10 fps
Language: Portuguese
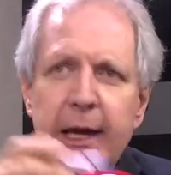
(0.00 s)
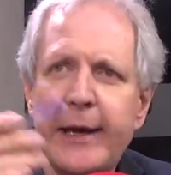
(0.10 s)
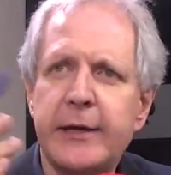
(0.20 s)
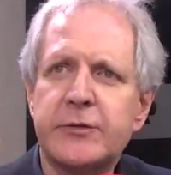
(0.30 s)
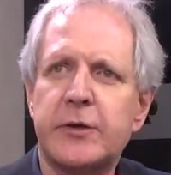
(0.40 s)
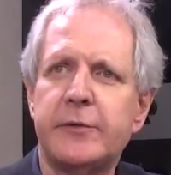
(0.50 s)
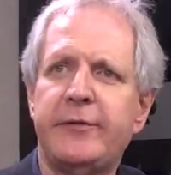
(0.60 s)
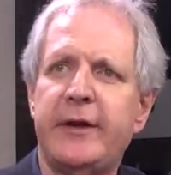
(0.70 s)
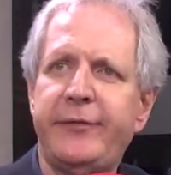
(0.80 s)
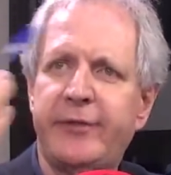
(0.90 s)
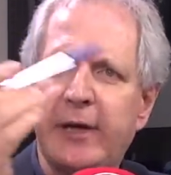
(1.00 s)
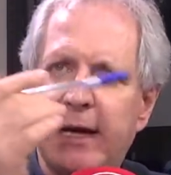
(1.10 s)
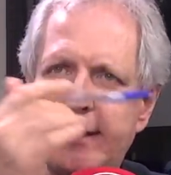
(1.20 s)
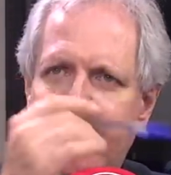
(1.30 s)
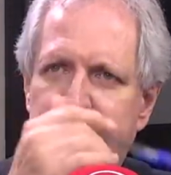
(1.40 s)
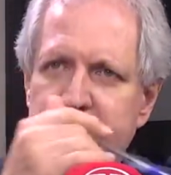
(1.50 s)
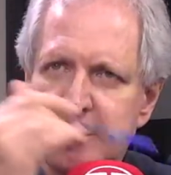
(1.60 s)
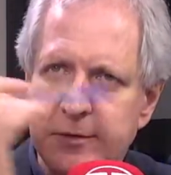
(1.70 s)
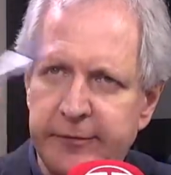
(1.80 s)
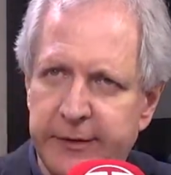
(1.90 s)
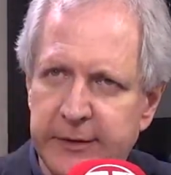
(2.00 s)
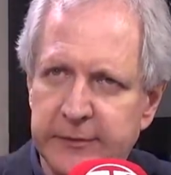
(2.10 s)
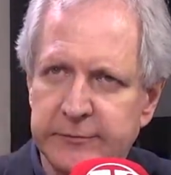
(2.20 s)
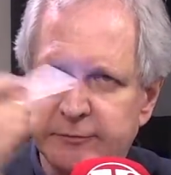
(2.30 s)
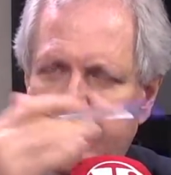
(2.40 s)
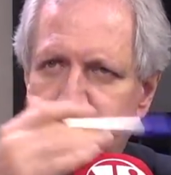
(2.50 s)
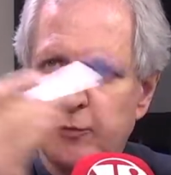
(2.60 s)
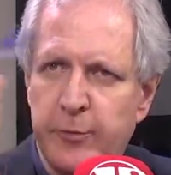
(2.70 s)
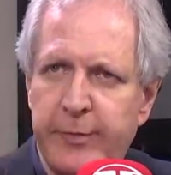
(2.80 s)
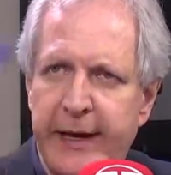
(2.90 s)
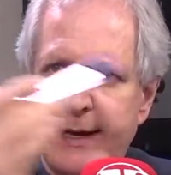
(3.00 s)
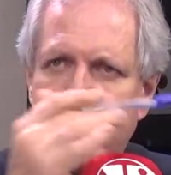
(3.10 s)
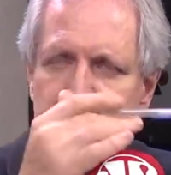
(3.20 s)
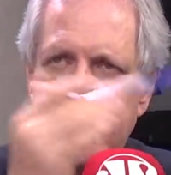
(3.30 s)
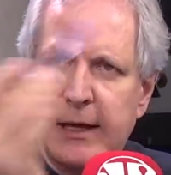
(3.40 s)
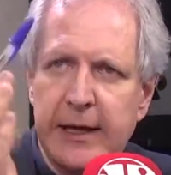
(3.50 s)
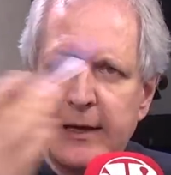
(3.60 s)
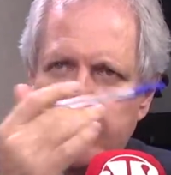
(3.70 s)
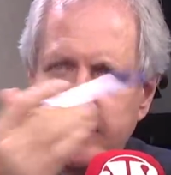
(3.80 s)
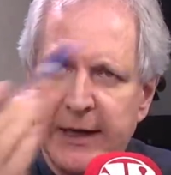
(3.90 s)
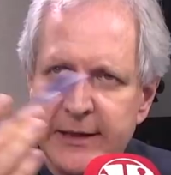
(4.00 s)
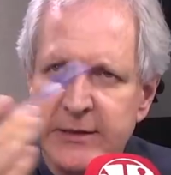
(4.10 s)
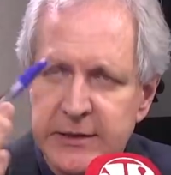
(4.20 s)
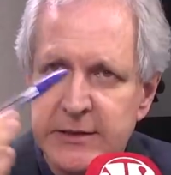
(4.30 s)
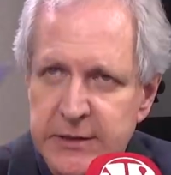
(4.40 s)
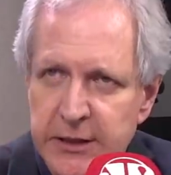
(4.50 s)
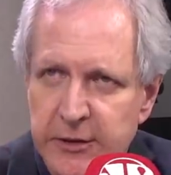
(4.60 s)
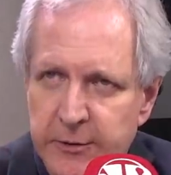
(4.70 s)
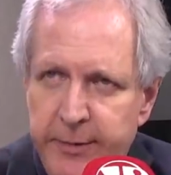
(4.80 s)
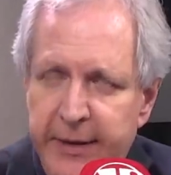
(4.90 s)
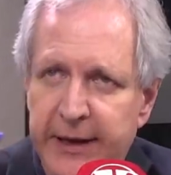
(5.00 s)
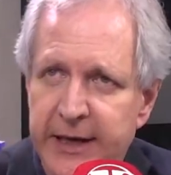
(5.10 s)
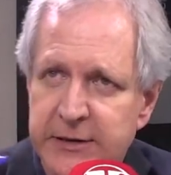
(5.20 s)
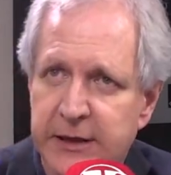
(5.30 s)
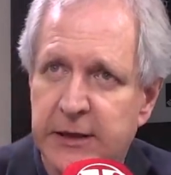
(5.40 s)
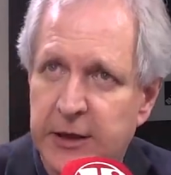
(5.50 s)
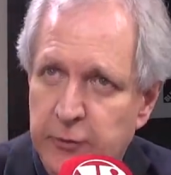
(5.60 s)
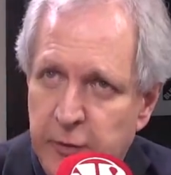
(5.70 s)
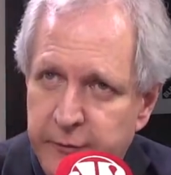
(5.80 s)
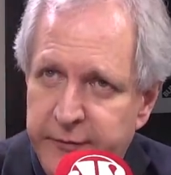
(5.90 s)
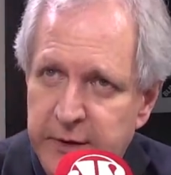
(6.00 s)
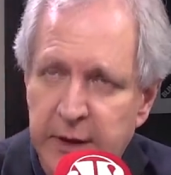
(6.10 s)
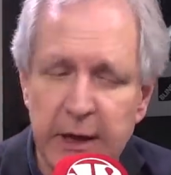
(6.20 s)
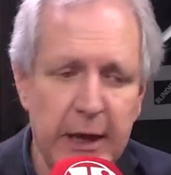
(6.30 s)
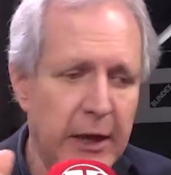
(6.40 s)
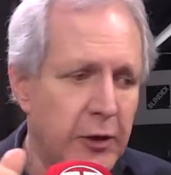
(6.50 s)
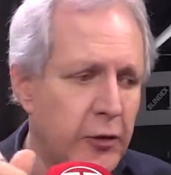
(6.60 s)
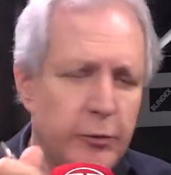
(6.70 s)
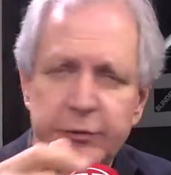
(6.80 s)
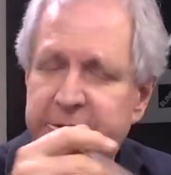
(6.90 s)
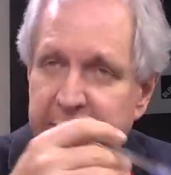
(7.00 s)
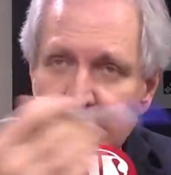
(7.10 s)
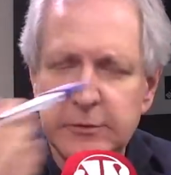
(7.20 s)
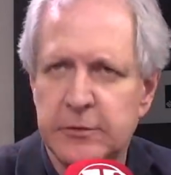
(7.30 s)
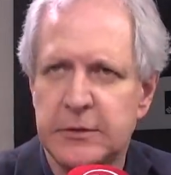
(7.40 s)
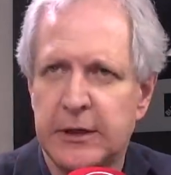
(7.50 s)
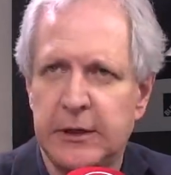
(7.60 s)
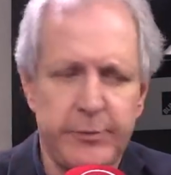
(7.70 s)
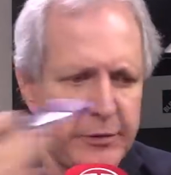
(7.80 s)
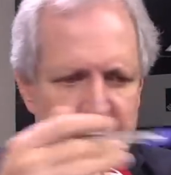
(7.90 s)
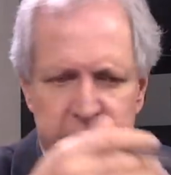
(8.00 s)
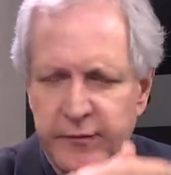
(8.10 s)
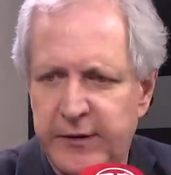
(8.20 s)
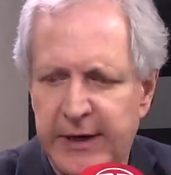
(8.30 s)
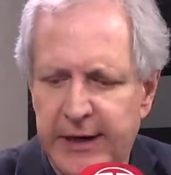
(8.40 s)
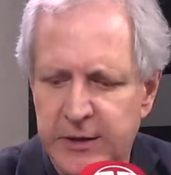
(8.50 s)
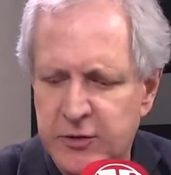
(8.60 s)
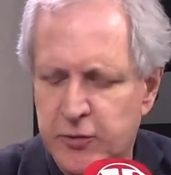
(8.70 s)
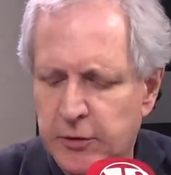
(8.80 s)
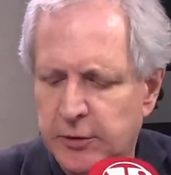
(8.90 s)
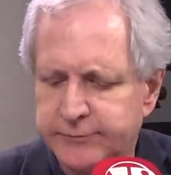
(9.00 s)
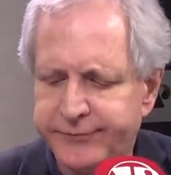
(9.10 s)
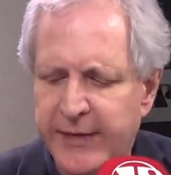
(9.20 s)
Aí eles foram verificar a narrativa, foram comparar o que ela, o que ela dizia numa palestra que eu ouvi, como tantos aqui, porque isso viralizou,